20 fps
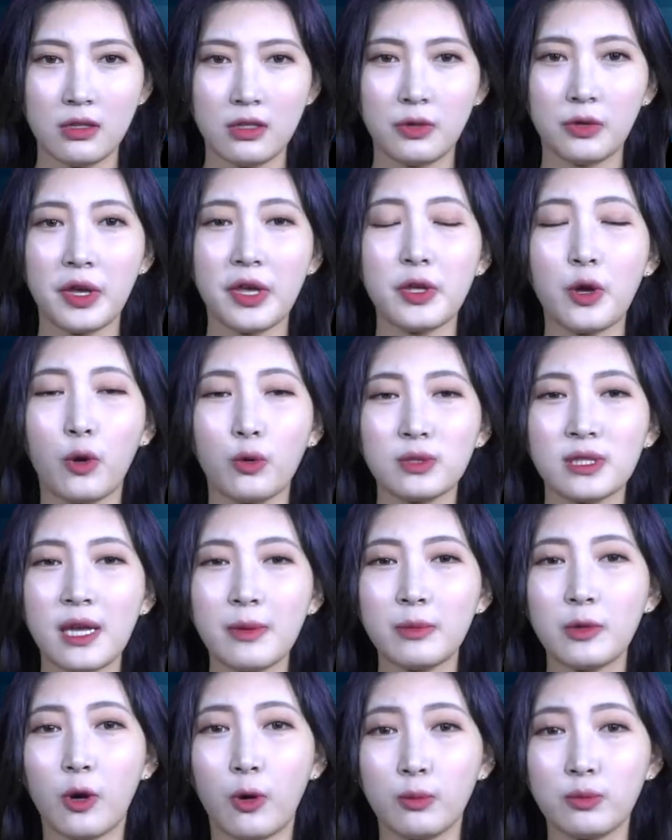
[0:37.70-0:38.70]
이렇게
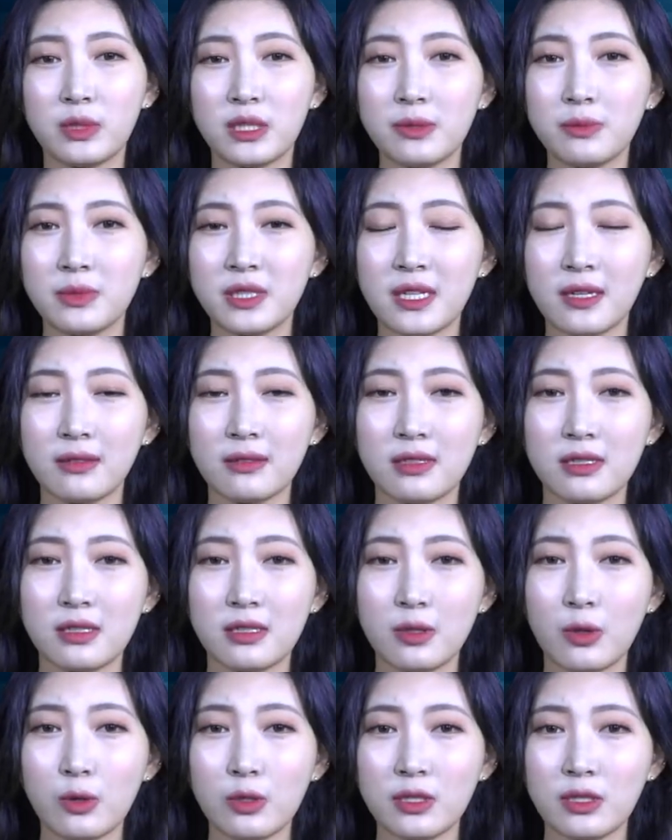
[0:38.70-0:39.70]
영삼 검침
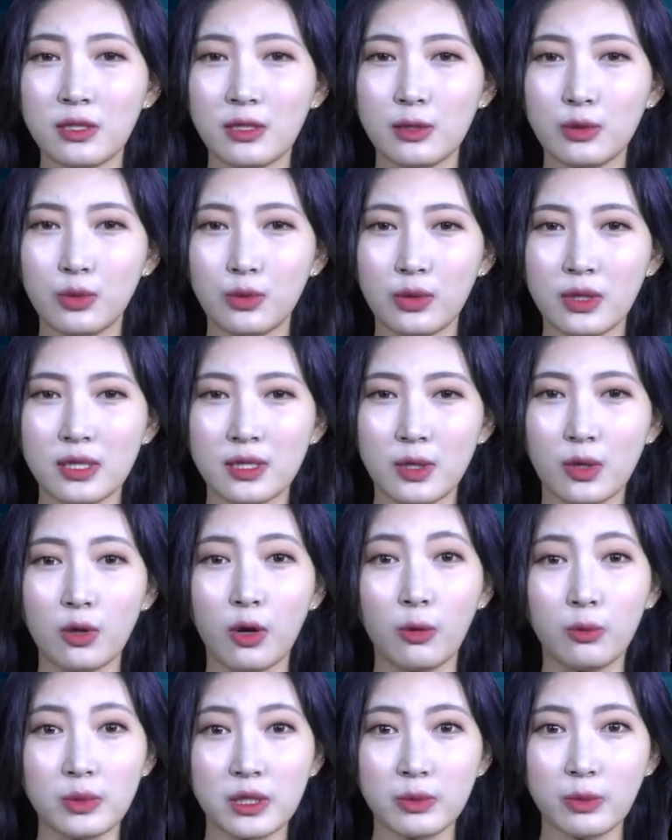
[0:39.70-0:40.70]
장치 설치를
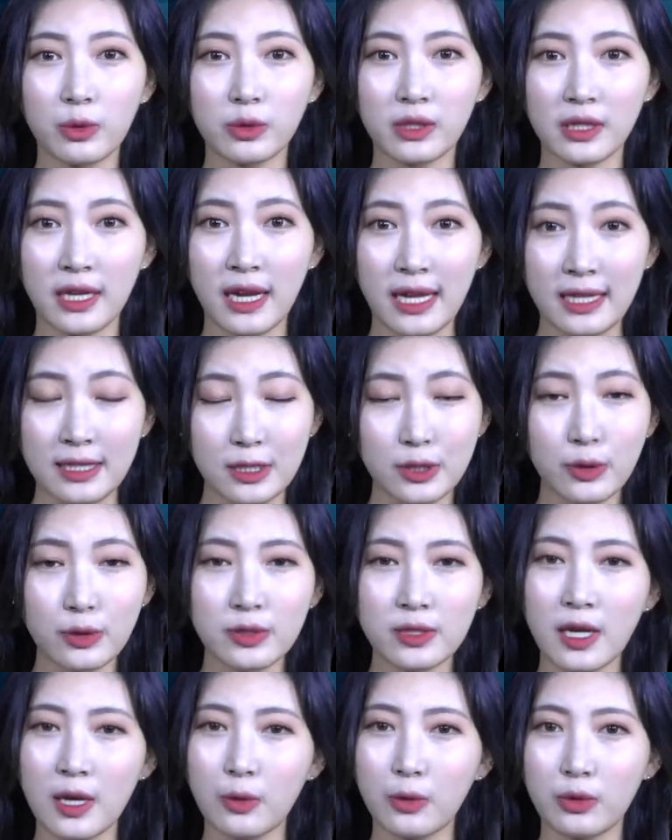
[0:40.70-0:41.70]
통해서 검침원들의
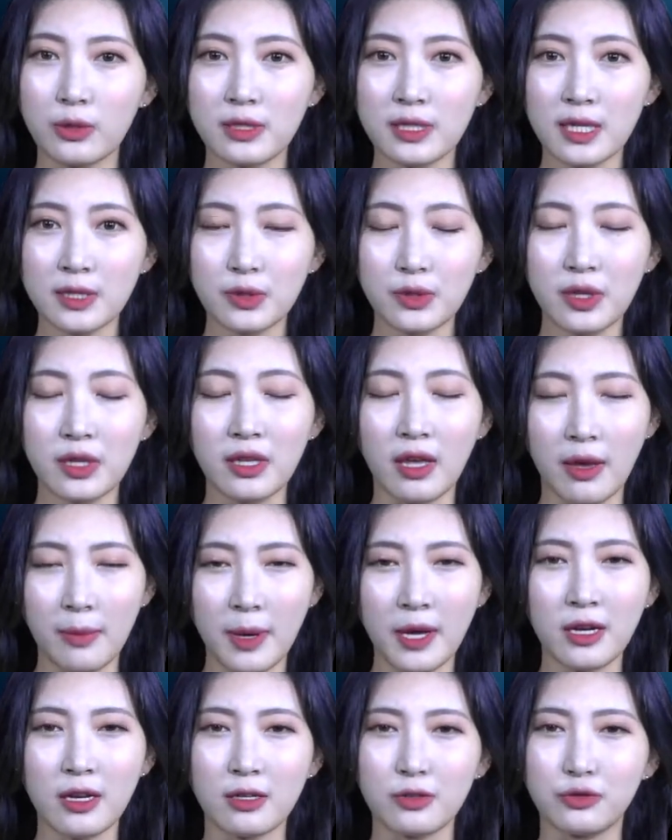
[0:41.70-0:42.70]
안전사고를 사전에
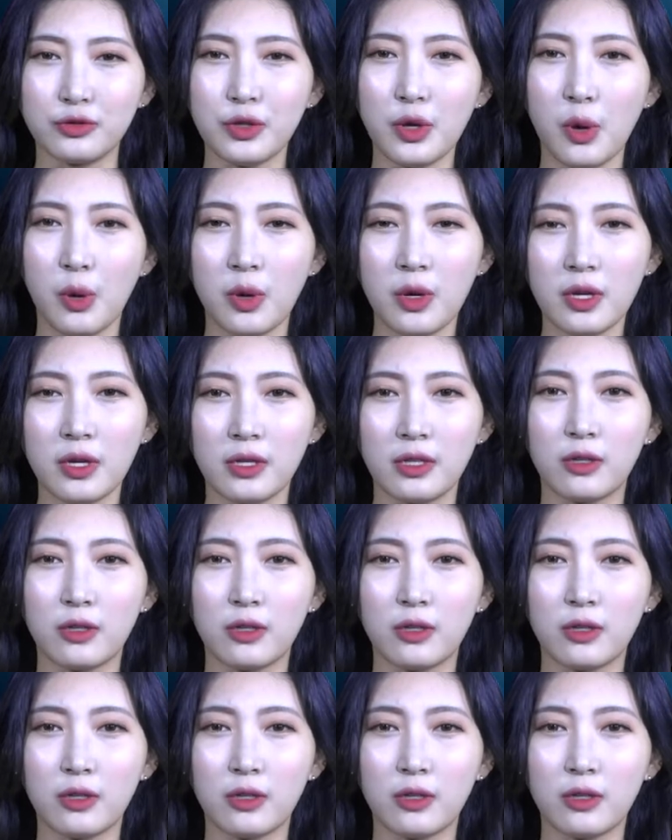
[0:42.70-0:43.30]
예방하고요.